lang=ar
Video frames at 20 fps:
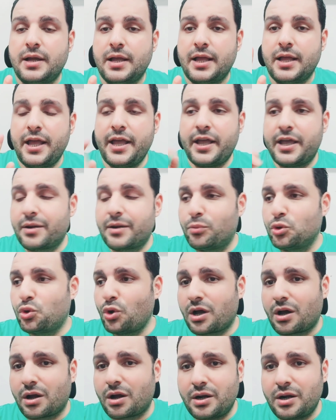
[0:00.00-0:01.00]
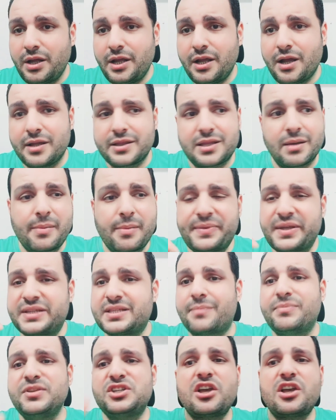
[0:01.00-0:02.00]
اخر بطوله قاريه انت ما
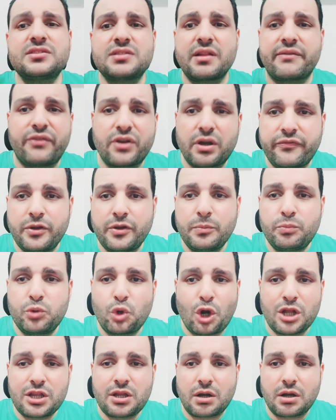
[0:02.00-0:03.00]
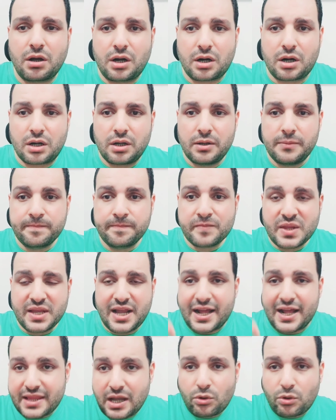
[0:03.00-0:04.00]
بتكسبنيش اصلا في, في بطولات القاره
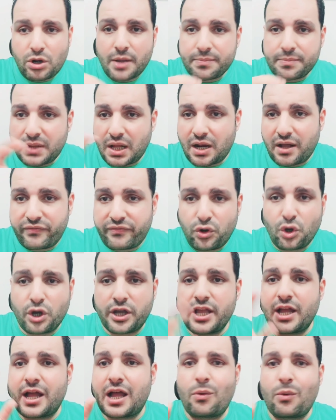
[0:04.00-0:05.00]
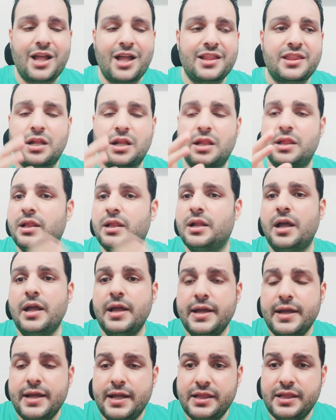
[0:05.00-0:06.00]
يعني دوري ابطال افريقيا او حتى
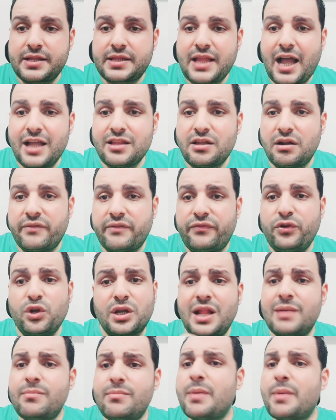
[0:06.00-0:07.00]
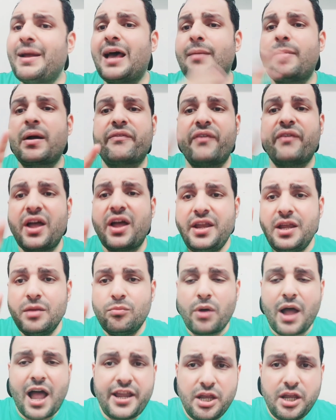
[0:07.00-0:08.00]
الاتحاد الافريقي لما بلعبك في اي
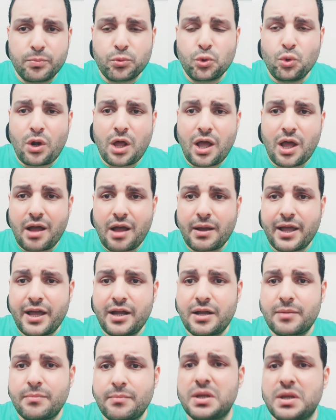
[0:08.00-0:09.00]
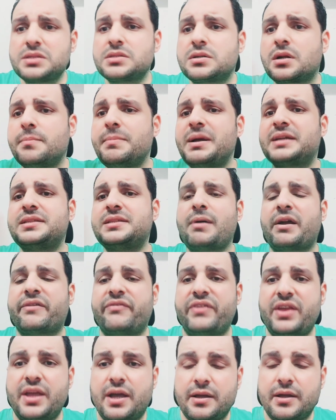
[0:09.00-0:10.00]
اي بطوله خارج مصر بكسبك
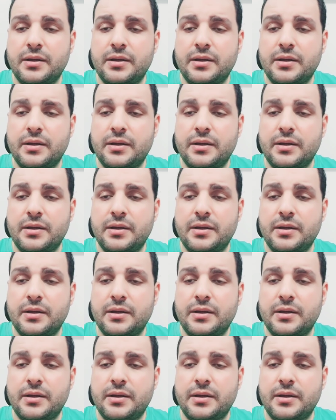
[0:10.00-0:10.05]
فيها